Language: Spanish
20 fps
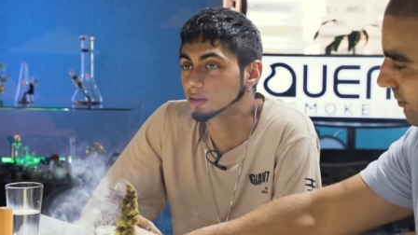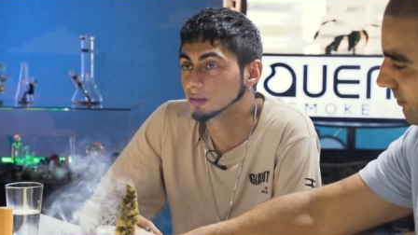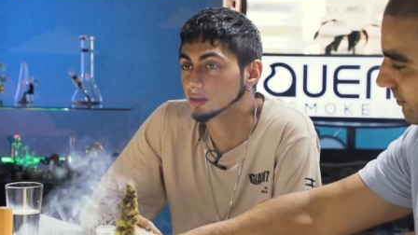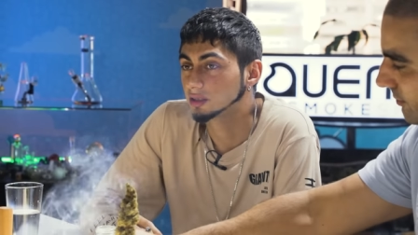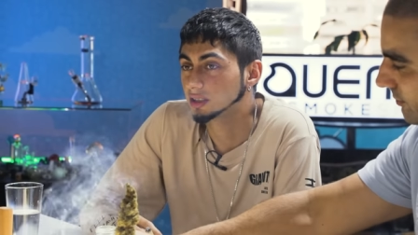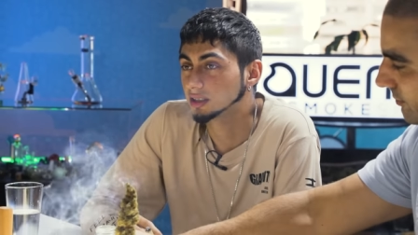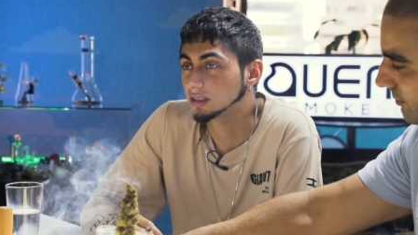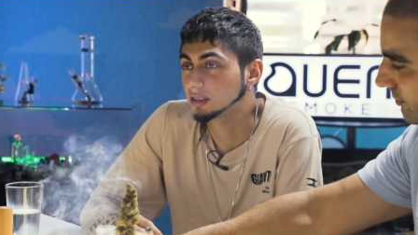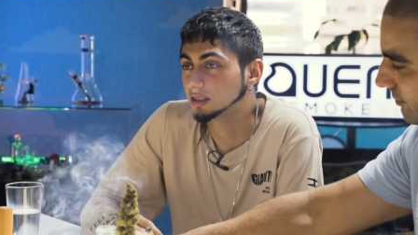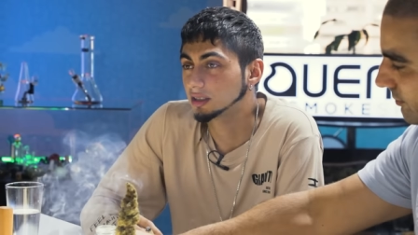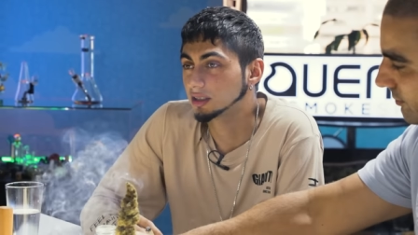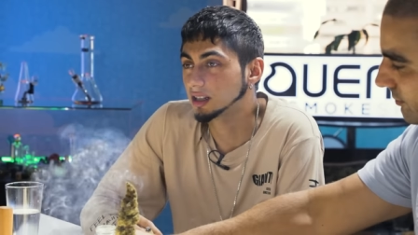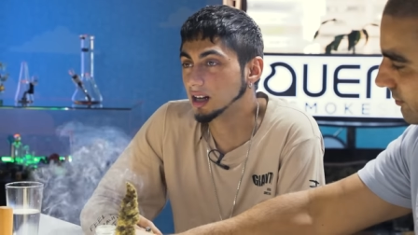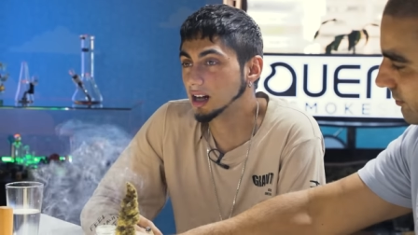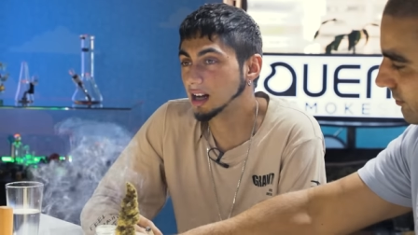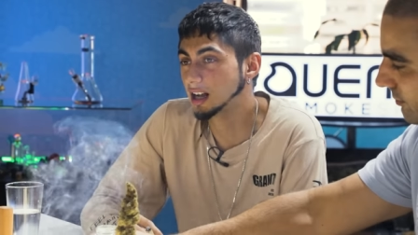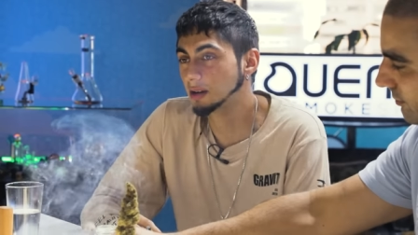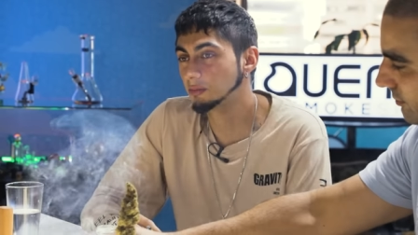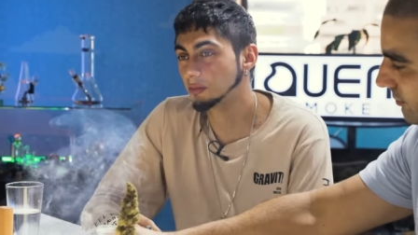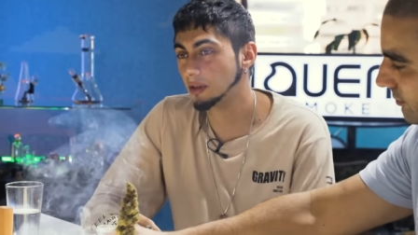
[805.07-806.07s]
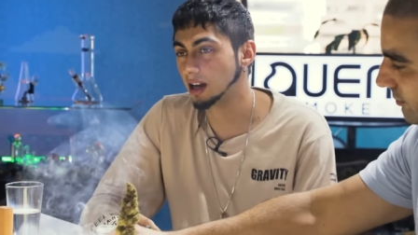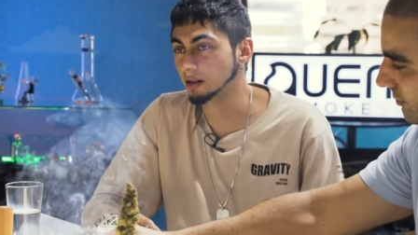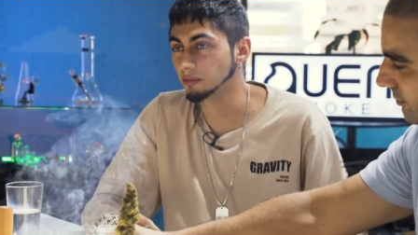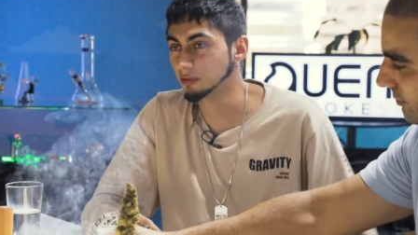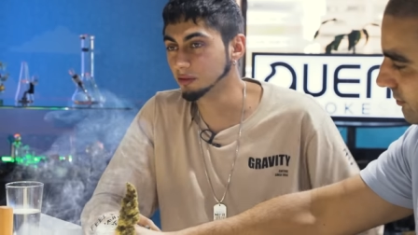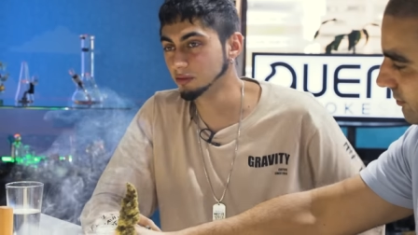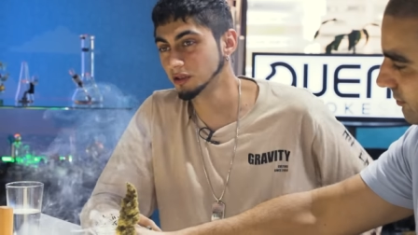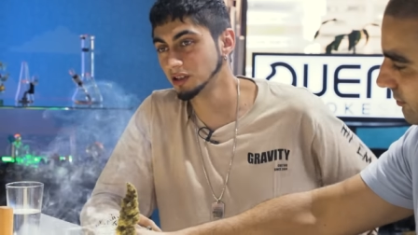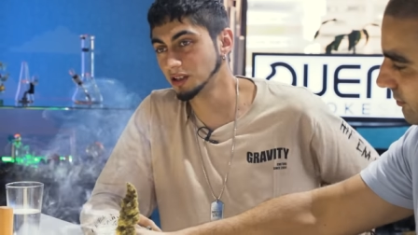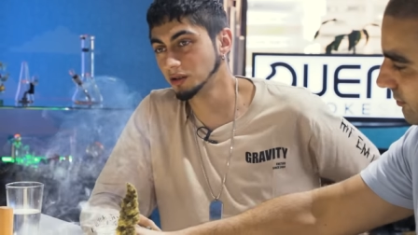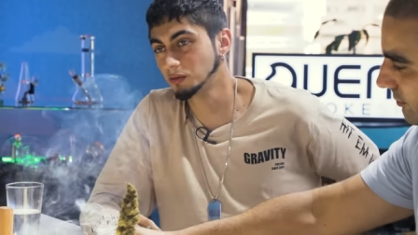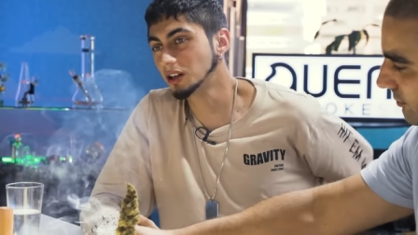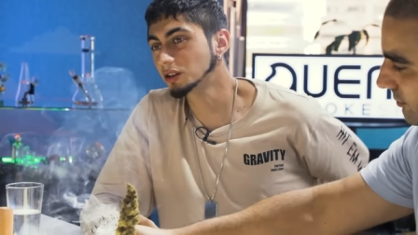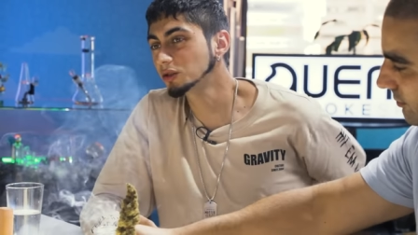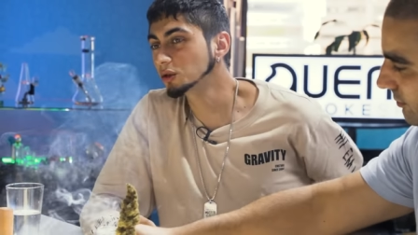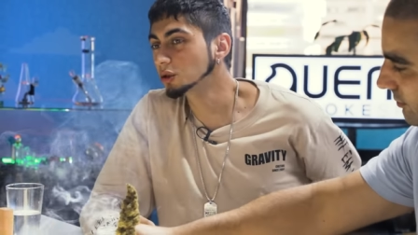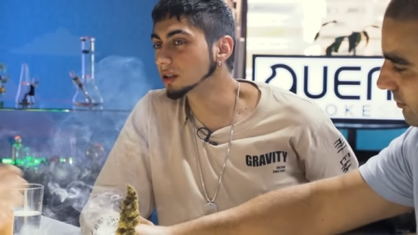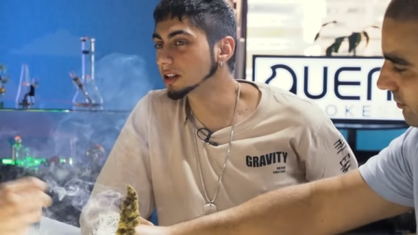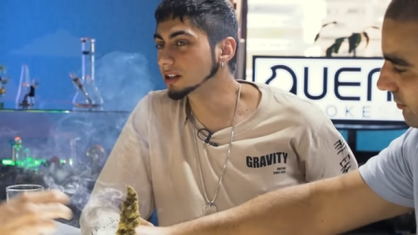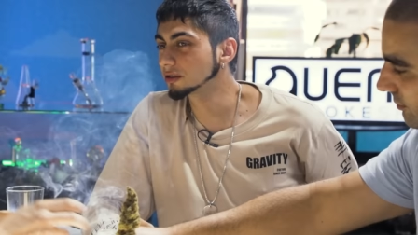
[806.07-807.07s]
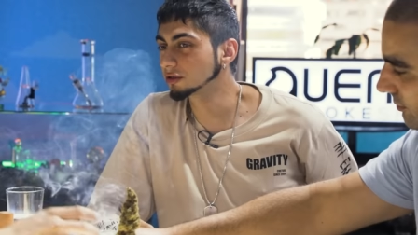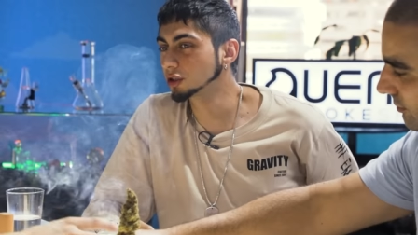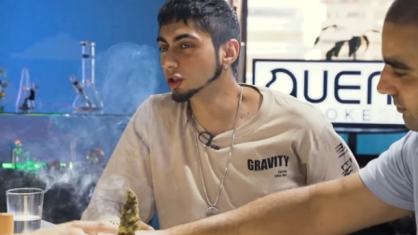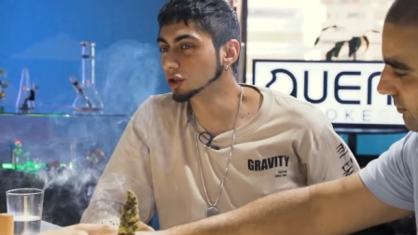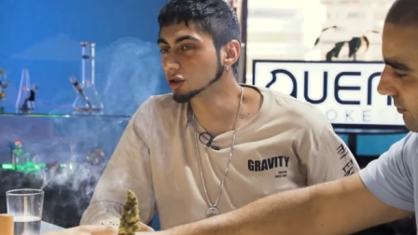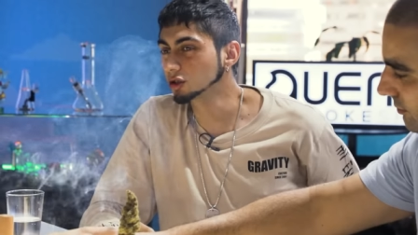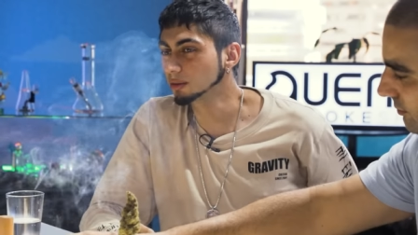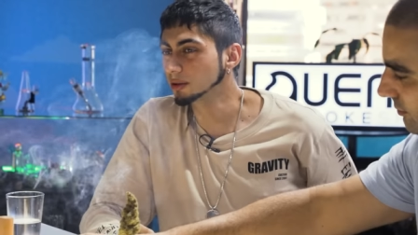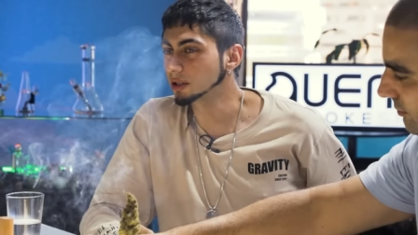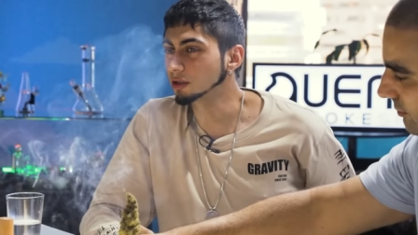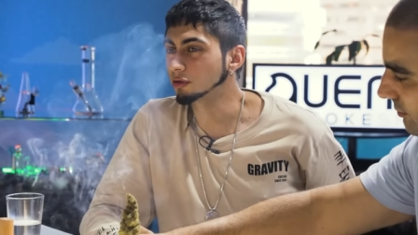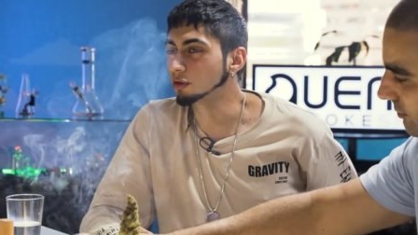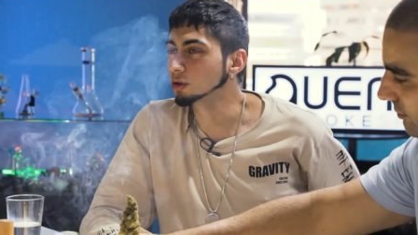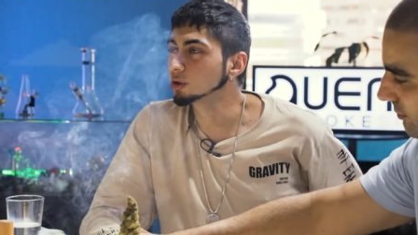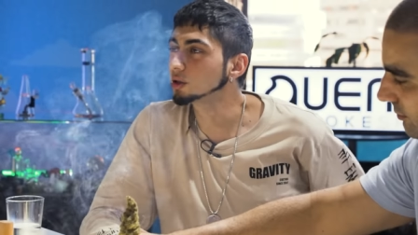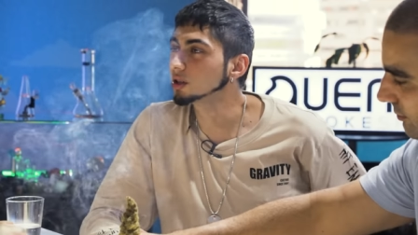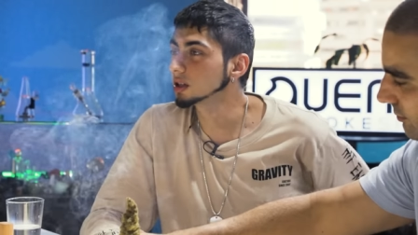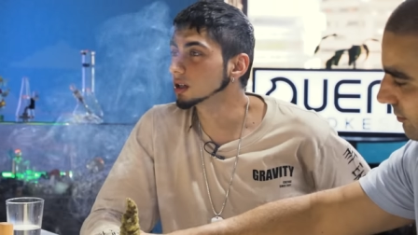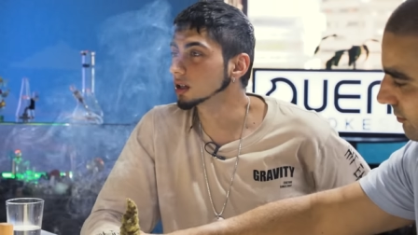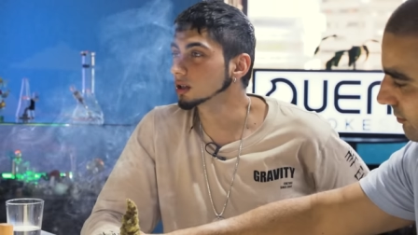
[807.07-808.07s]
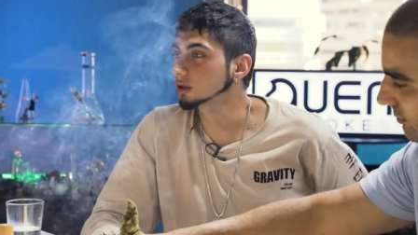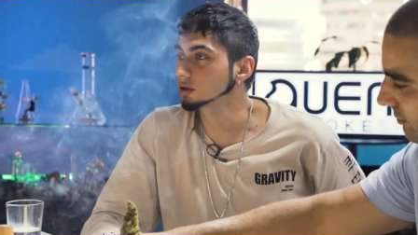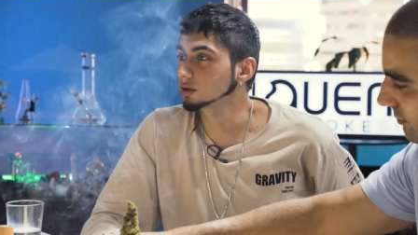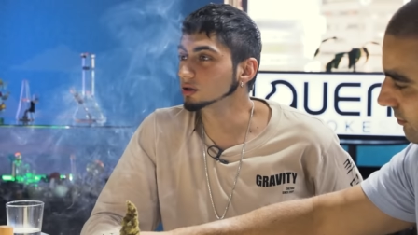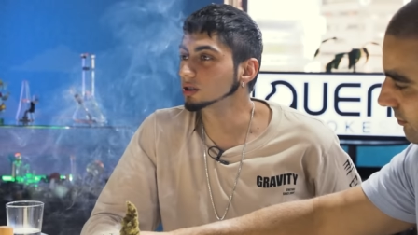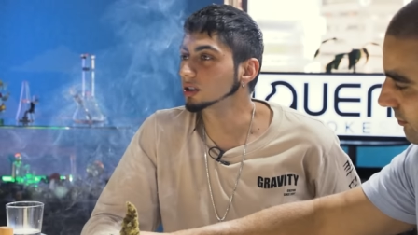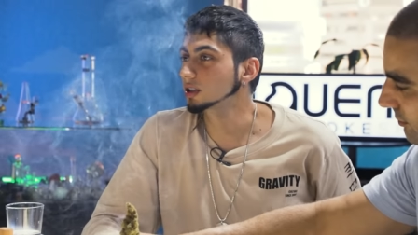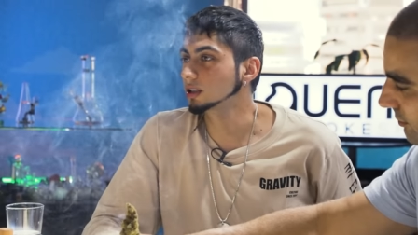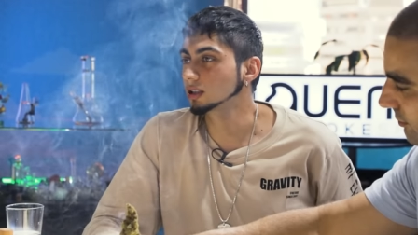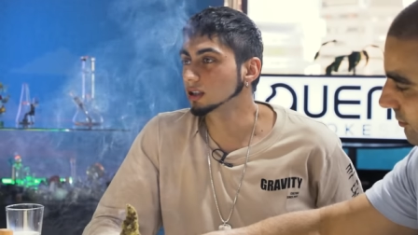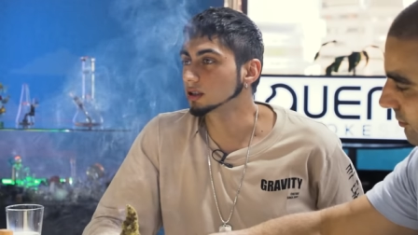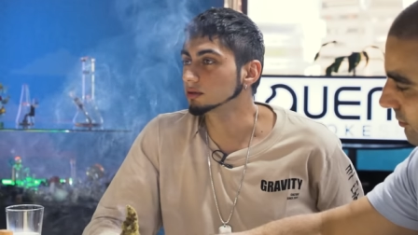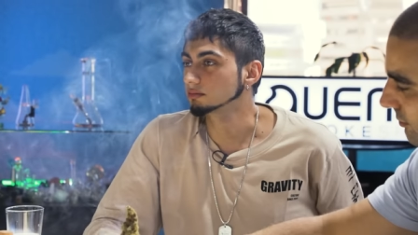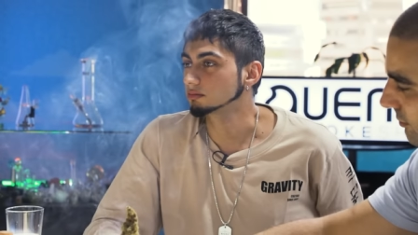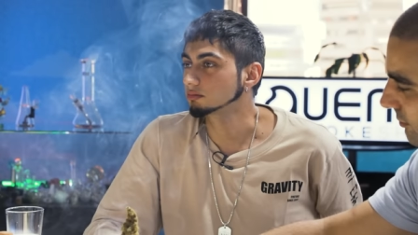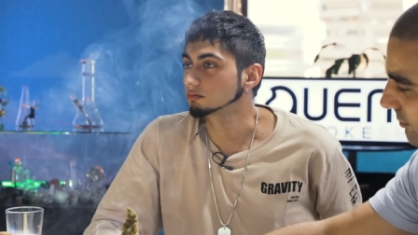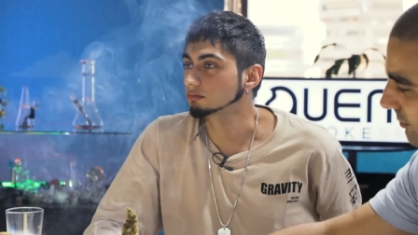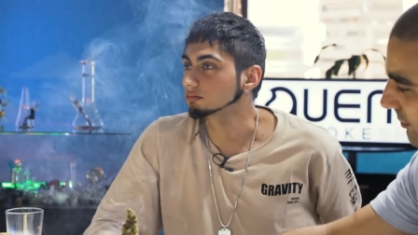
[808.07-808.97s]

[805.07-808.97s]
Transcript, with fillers: No sé si será calmarme, porque igual estoy nervioso, pero fluyen las cosas